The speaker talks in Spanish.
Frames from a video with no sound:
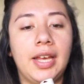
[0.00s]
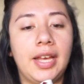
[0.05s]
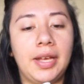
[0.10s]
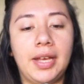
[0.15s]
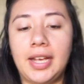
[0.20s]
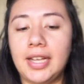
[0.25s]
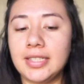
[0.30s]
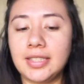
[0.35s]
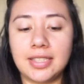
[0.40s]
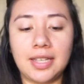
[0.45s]

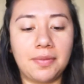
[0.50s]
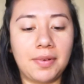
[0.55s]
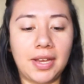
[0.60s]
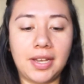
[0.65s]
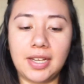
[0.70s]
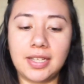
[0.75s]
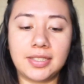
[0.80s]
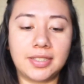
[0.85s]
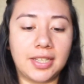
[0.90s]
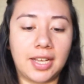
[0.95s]
este
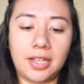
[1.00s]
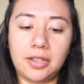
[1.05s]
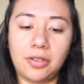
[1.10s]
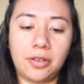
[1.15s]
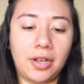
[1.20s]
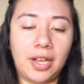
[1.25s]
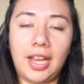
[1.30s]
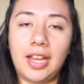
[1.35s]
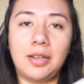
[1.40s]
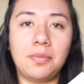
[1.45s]
viene
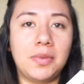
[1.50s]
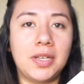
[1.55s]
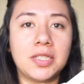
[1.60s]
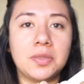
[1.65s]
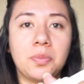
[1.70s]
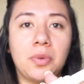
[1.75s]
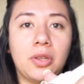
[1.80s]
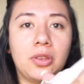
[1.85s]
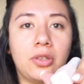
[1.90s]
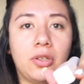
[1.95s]
siendo el
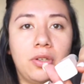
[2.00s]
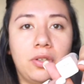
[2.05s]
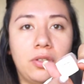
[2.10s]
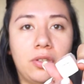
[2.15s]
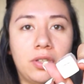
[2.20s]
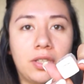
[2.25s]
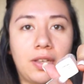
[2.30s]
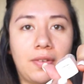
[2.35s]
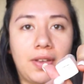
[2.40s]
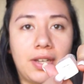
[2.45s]
mismo
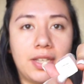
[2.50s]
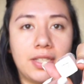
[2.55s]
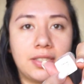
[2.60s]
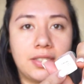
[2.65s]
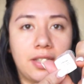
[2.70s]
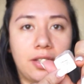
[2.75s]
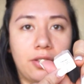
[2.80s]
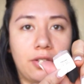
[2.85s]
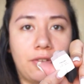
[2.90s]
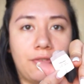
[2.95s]
tono que viene
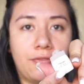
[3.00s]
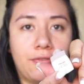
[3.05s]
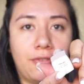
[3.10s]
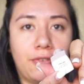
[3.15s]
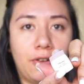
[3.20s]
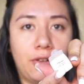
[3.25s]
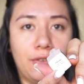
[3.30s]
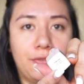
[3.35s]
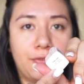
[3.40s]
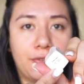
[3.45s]
siendo
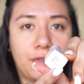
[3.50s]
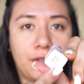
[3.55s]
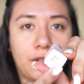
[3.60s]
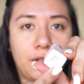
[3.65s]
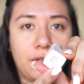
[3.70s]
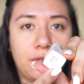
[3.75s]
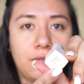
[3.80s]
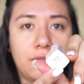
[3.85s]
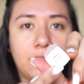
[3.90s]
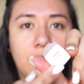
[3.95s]
Fall For
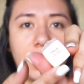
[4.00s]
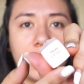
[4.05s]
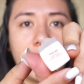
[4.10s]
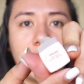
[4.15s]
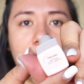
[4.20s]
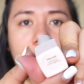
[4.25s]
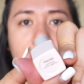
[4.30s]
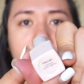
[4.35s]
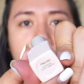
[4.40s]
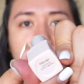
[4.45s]
You
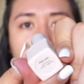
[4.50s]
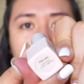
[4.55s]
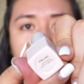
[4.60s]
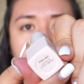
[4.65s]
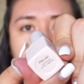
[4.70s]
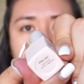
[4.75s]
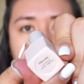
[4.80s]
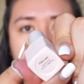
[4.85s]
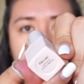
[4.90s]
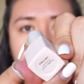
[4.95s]
creo que
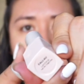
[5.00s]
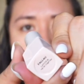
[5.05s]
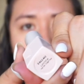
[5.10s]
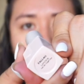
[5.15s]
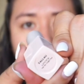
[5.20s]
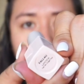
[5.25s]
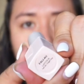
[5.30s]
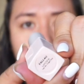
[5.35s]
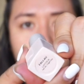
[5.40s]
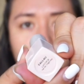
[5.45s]
la
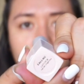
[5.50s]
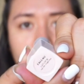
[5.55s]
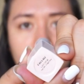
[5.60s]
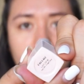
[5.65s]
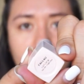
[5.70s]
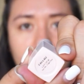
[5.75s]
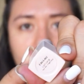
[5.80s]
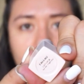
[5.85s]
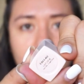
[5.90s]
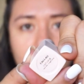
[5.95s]
cámara no lo
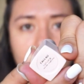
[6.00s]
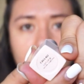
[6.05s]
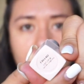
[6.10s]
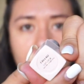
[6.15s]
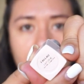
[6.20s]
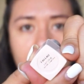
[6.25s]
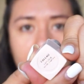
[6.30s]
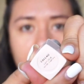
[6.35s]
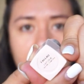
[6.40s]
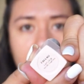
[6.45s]

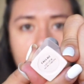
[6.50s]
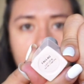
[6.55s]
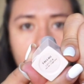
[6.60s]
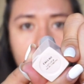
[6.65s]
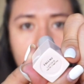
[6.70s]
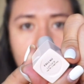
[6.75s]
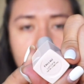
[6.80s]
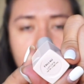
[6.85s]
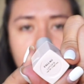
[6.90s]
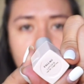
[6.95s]
ahí
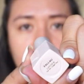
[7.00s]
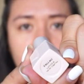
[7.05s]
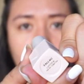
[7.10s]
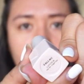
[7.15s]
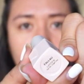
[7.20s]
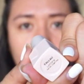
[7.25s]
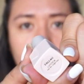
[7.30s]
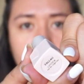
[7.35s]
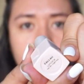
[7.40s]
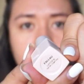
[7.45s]
creo que
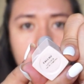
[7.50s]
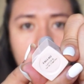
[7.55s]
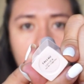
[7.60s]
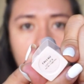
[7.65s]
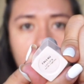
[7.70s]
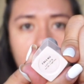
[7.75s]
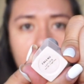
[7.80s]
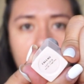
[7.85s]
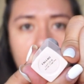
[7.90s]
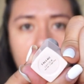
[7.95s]
espero que lo
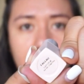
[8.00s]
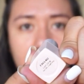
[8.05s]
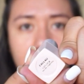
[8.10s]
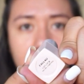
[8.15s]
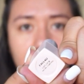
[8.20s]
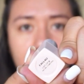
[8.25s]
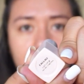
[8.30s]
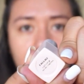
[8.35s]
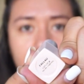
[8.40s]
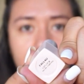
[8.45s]
esté
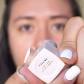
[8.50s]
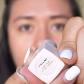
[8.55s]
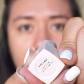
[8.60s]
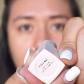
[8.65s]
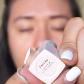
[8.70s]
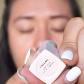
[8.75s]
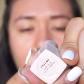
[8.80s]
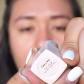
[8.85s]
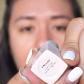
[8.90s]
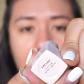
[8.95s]

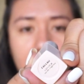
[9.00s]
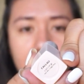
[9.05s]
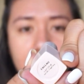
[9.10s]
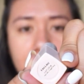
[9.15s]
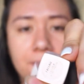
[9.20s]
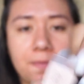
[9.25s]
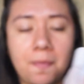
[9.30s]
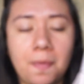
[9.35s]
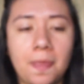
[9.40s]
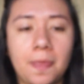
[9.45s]
detectando
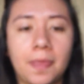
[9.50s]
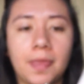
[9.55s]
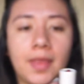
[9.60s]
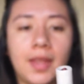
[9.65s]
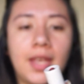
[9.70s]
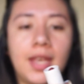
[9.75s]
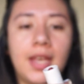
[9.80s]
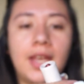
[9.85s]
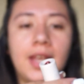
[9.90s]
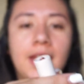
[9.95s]
bien
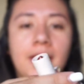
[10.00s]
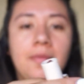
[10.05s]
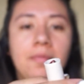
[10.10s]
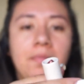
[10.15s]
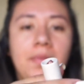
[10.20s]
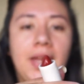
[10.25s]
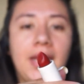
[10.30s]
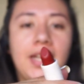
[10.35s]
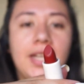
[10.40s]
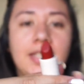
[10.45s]

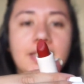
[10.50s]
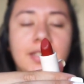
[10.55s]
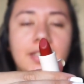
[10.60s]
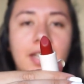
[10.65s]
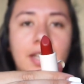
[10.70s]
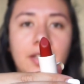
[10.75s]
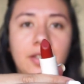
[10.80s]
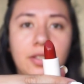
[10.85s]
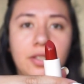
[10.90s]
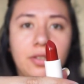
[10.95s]
viene
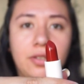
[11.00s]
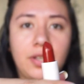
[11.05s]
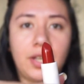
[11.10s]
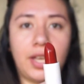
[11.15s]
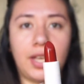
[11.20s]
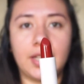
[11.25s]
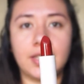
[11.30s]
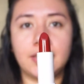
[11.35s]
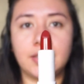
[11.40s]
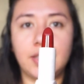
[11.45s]
siendo
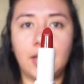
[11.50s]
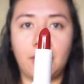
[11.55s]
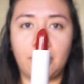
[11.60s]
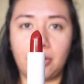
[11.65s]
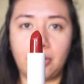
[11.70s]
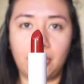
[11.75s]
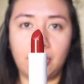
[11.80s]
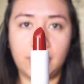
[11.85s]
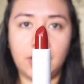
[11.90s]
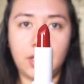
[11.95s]
este
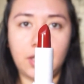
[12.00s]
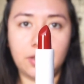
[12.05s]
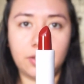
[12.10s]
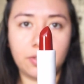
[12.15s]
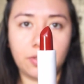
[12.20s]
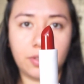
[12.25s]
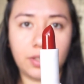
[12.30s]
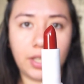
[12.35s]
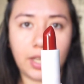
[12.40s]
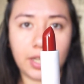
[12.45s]

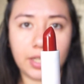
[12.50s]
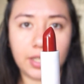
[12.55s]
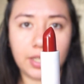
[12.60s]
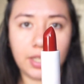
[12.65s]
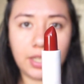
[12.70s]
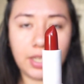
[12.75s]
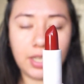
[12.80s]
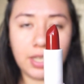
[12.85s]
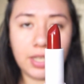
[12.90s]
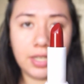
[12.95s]
rojito de
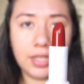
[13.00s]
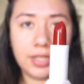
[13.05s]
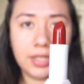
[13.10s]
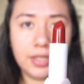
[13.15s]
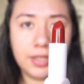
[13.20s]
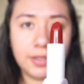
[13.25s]
aquí